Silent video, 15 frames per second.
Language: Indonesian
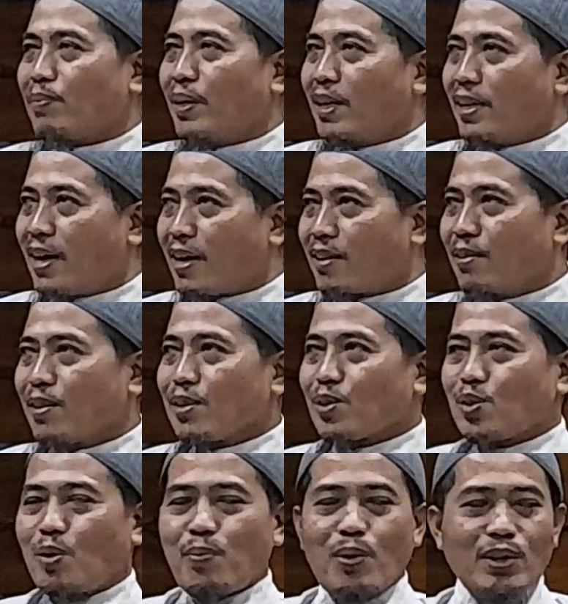miliar,
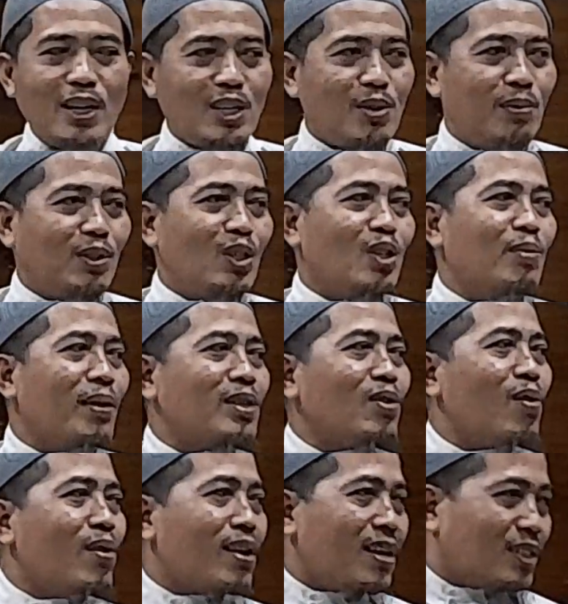subuhnya cuma 17
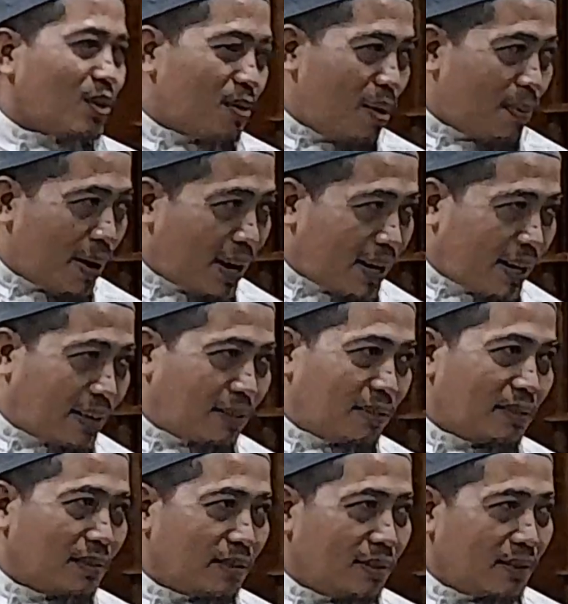orang coba
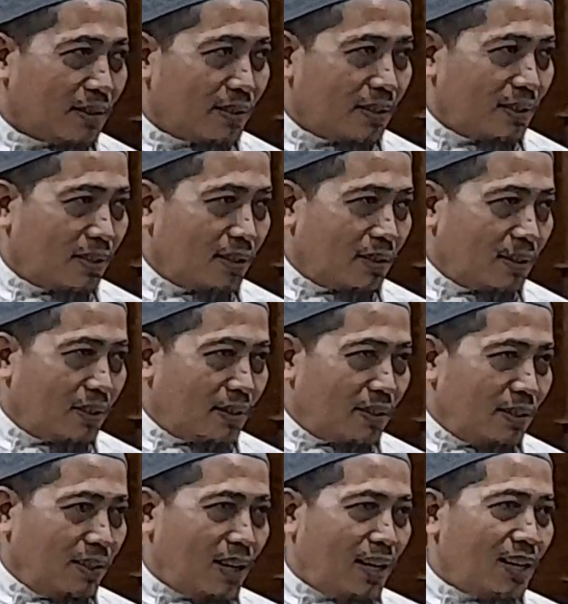bayangkan.
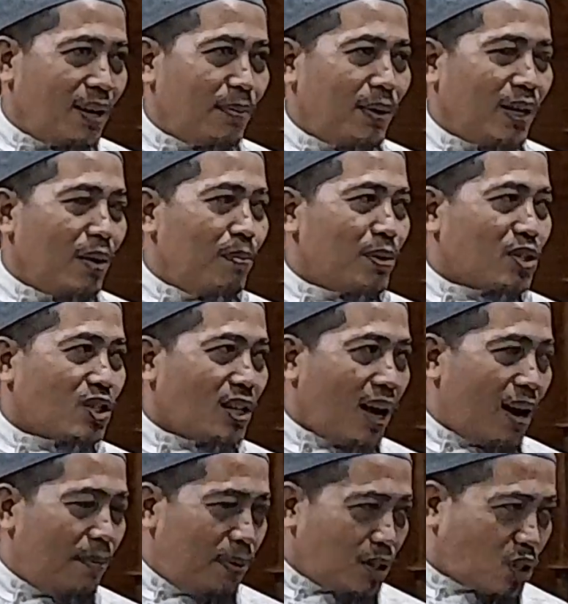Yang namanya masjid
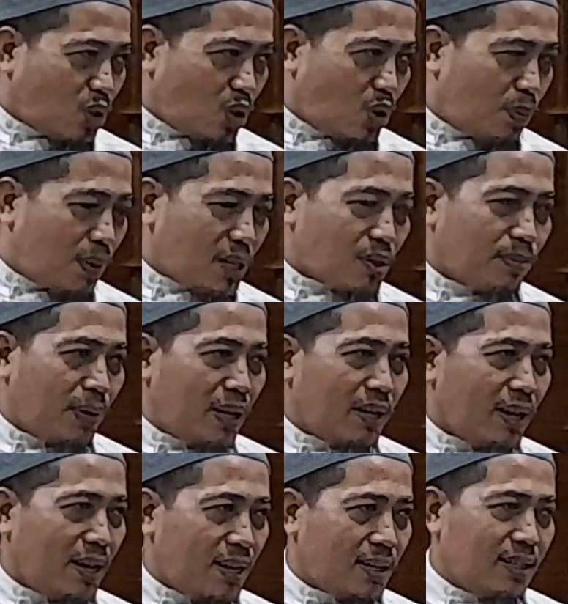habis 17
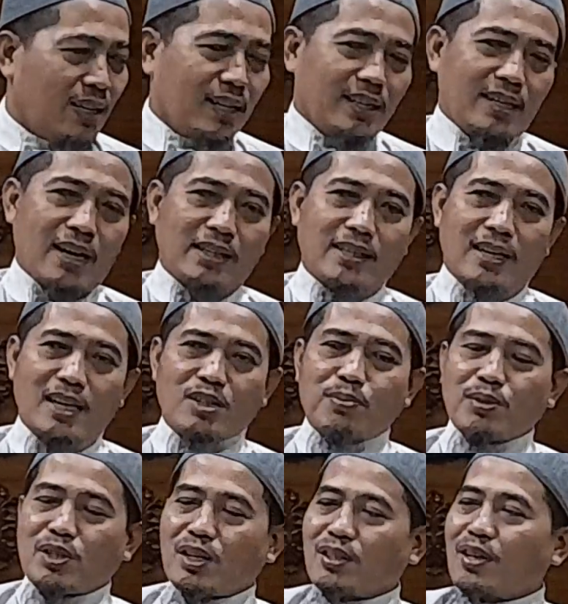miliar, yang jelas
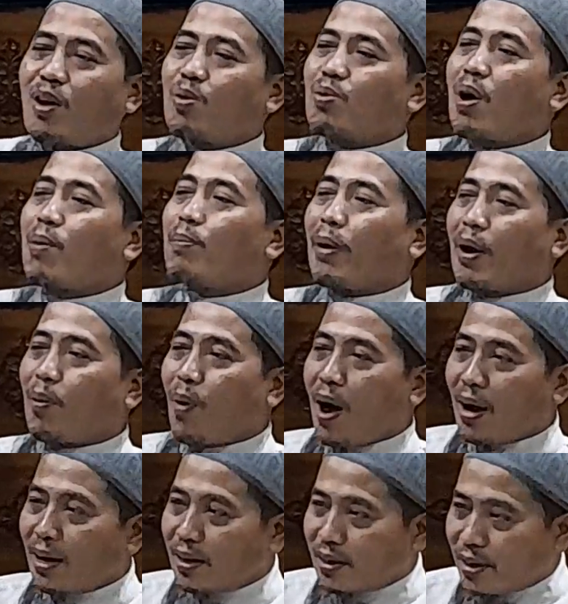masjidnya udah
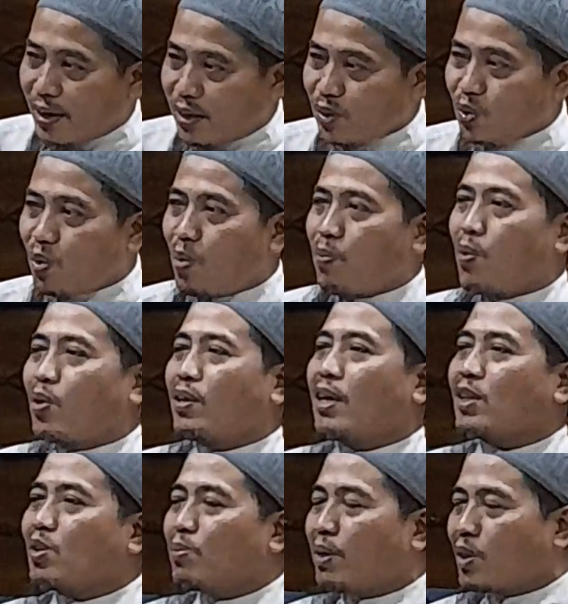mewah, gede,
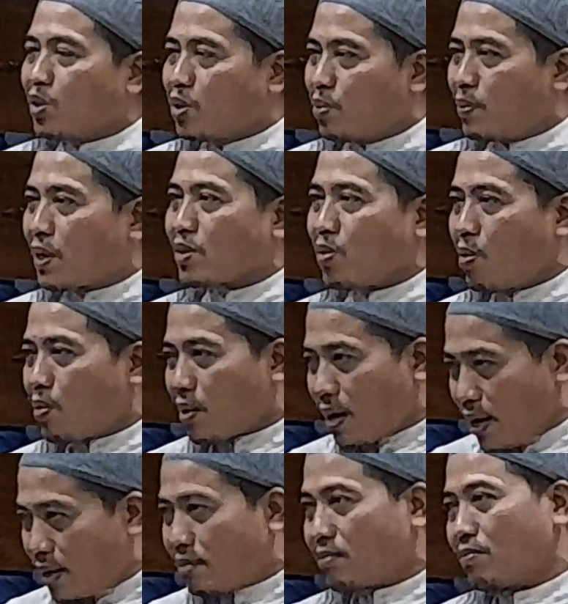subuhnya cuma 17
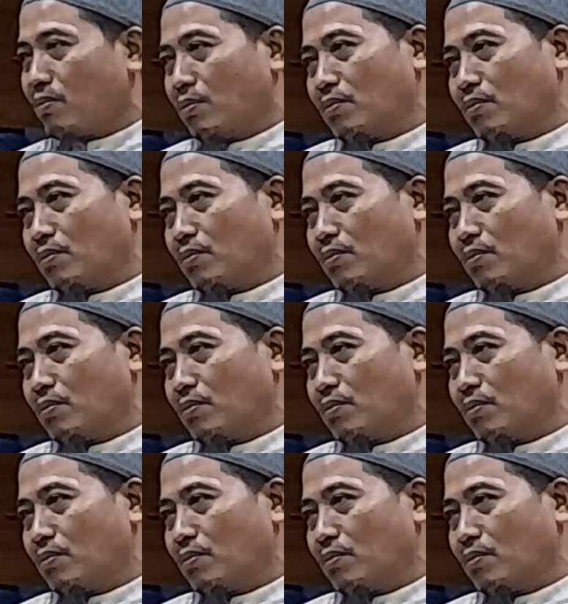orang.